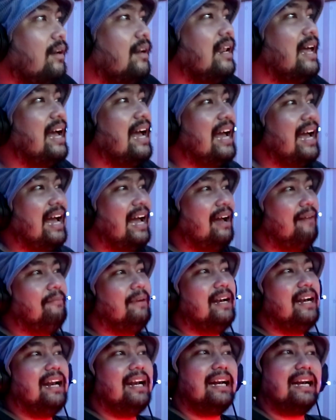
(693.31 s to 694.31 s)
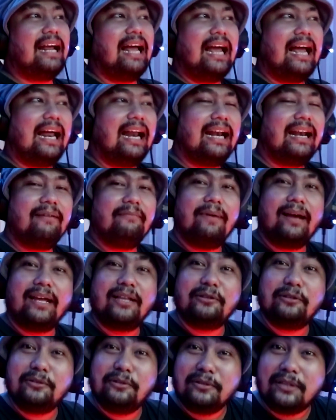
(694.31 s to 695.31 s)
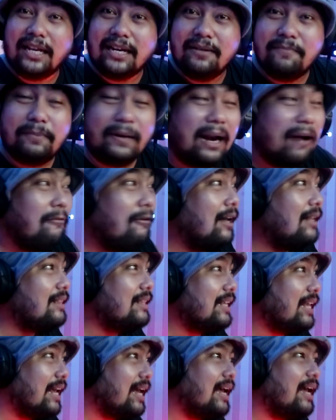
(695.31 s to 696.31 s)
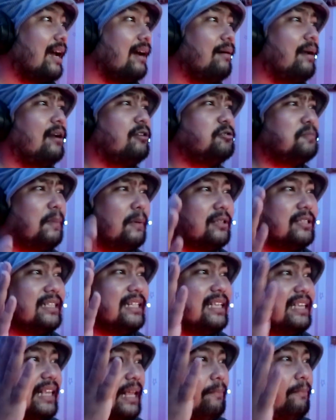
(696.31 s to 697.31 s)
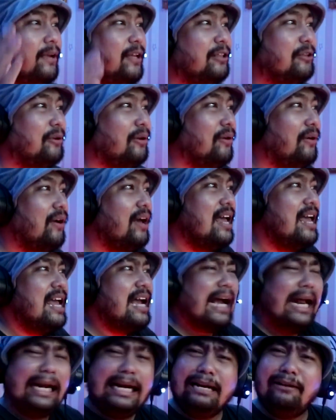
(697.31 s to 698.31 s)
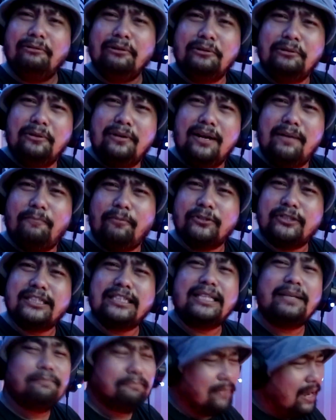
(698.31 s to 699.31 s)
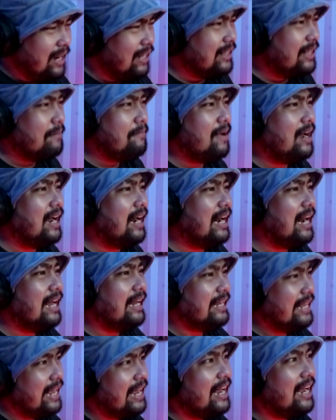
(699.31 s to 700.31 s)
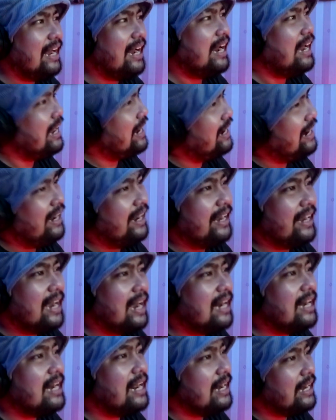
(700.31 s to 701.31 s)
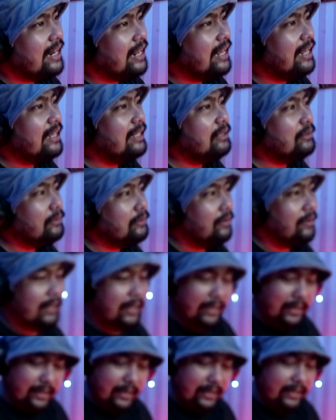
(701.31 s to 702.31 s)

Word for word: Nah bener kan emang itu tuh tadi perawatnya harus positif gitu loh Karena gue tuh udah positif banget emang anaknya nggak, nggak yang aneh-aneh gitu Oke okay,